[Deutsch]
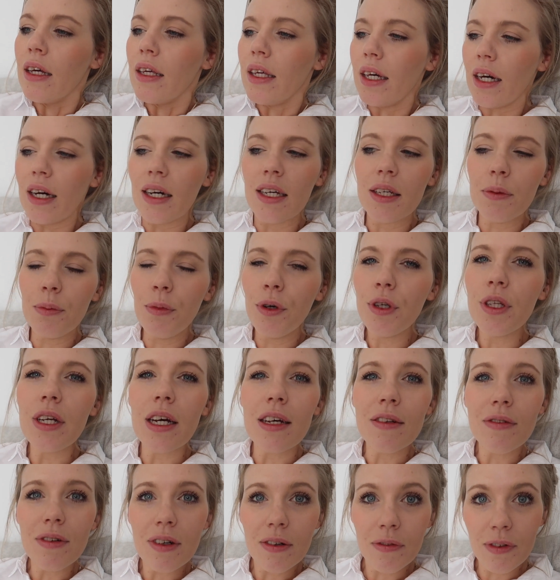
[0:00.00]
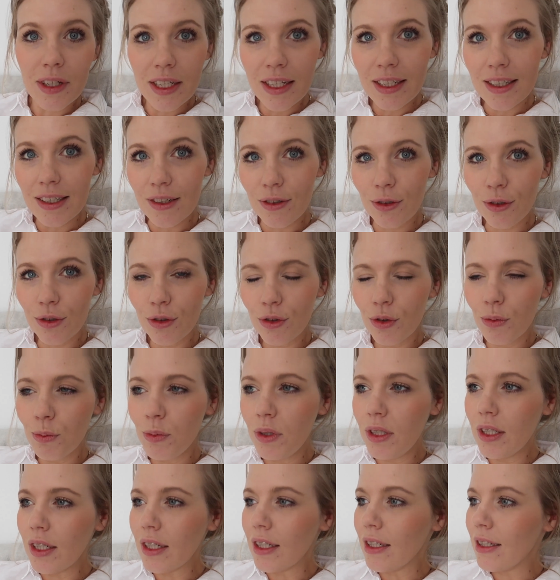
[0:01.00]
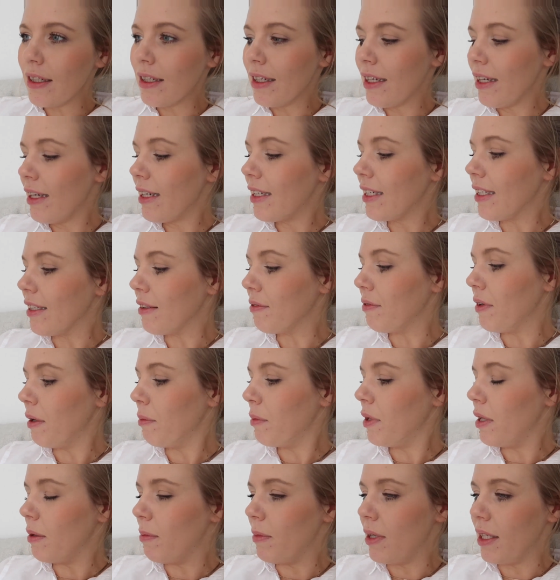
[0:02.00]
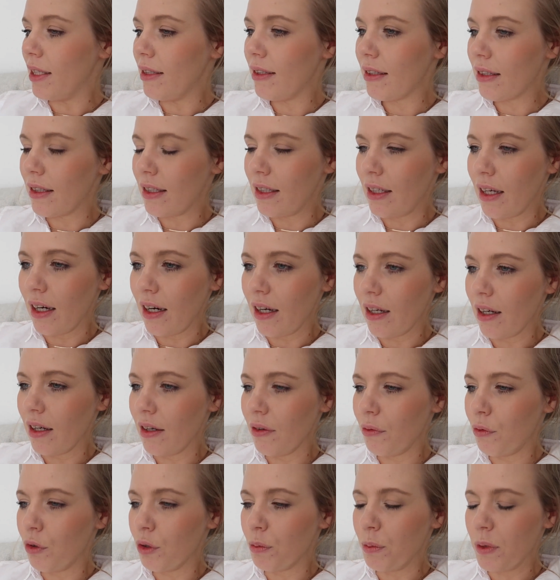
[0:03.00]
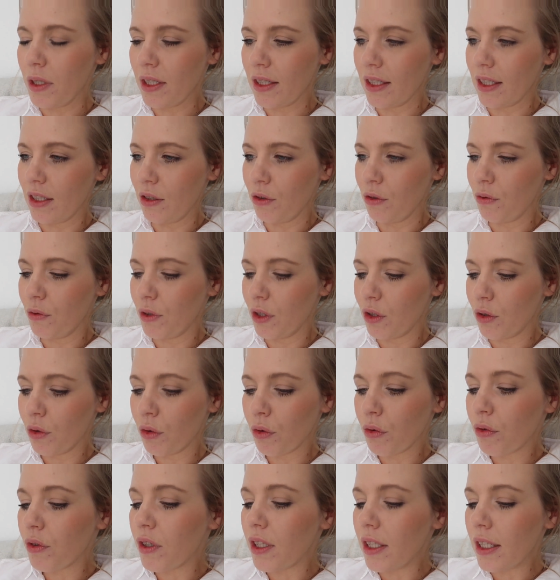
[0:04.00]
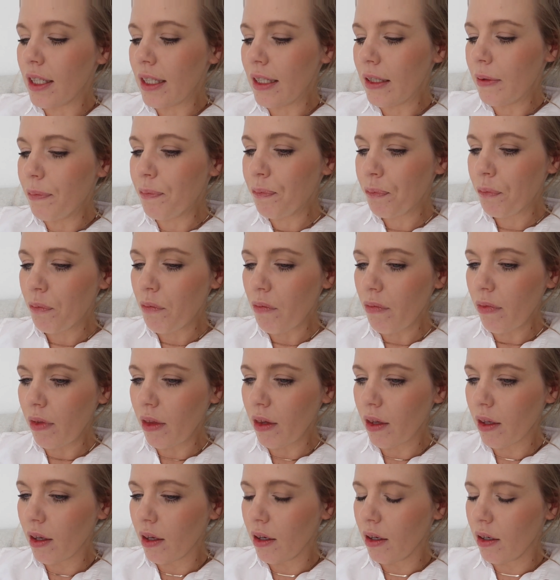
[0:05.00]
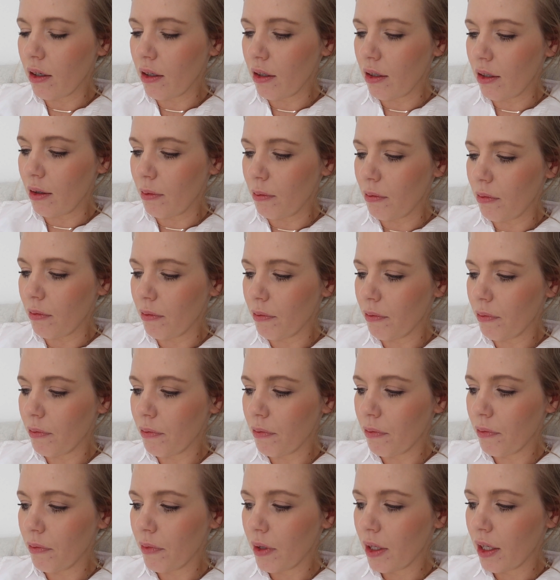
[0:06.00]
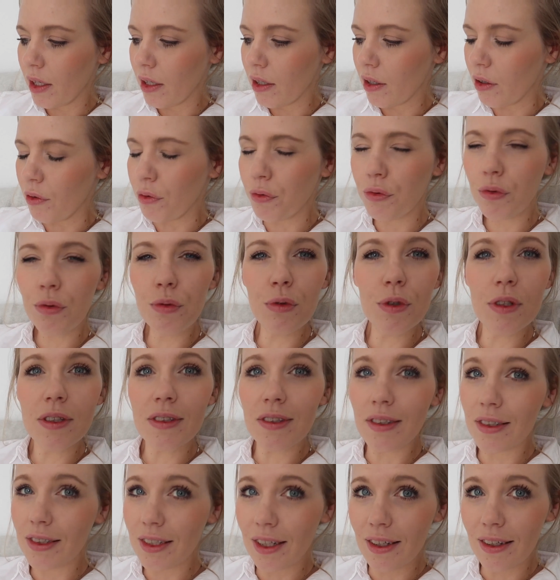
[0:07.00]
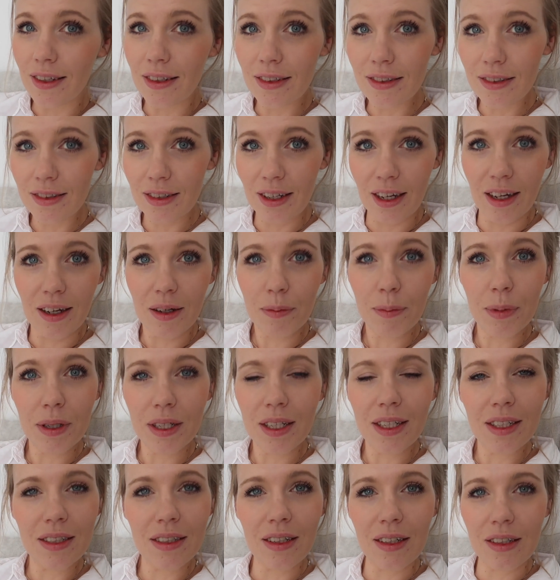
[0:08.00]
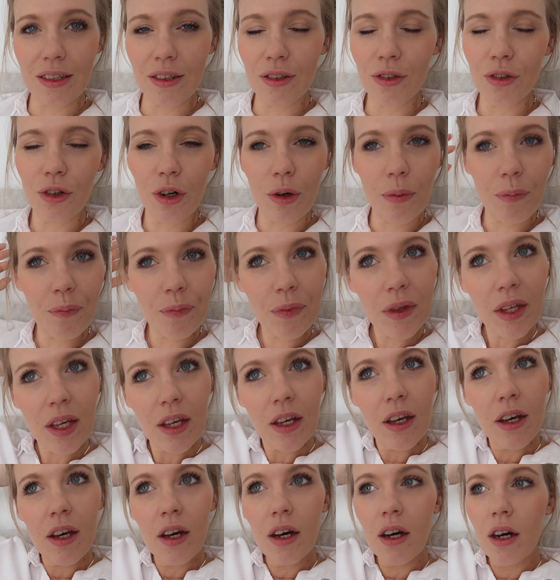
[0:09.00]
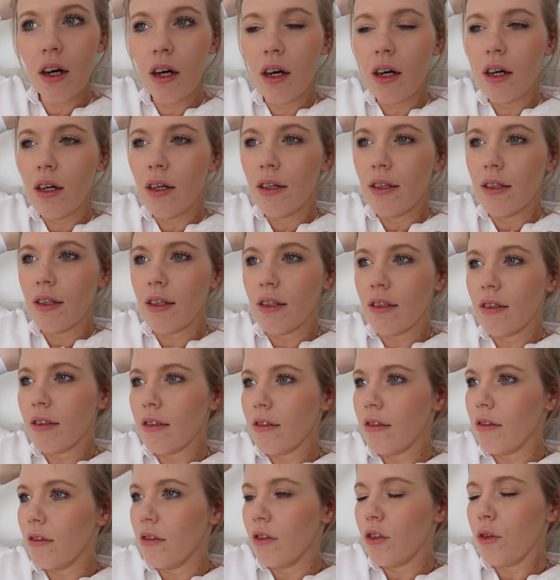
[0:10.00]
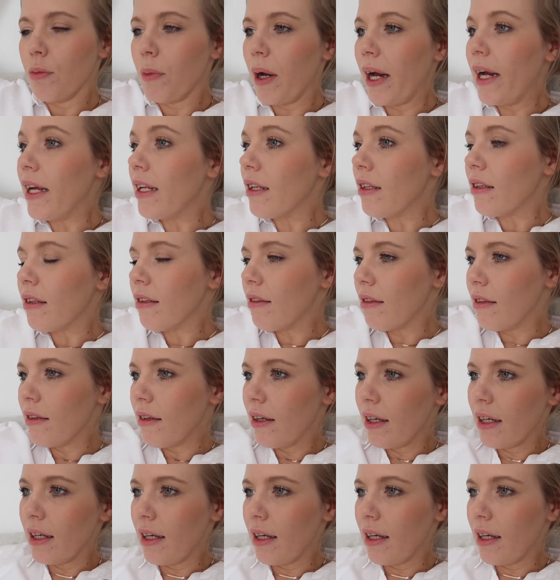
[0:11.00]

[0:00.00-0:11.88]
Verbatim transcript: ja, ich möchte einfach weniger konsumieren. Das war mir im letzten Jahr, wurde mir das dann irgendwie zu viel. Ähm, gefühlt sind hier jeden Tag Pakete angekommen. Das zum einen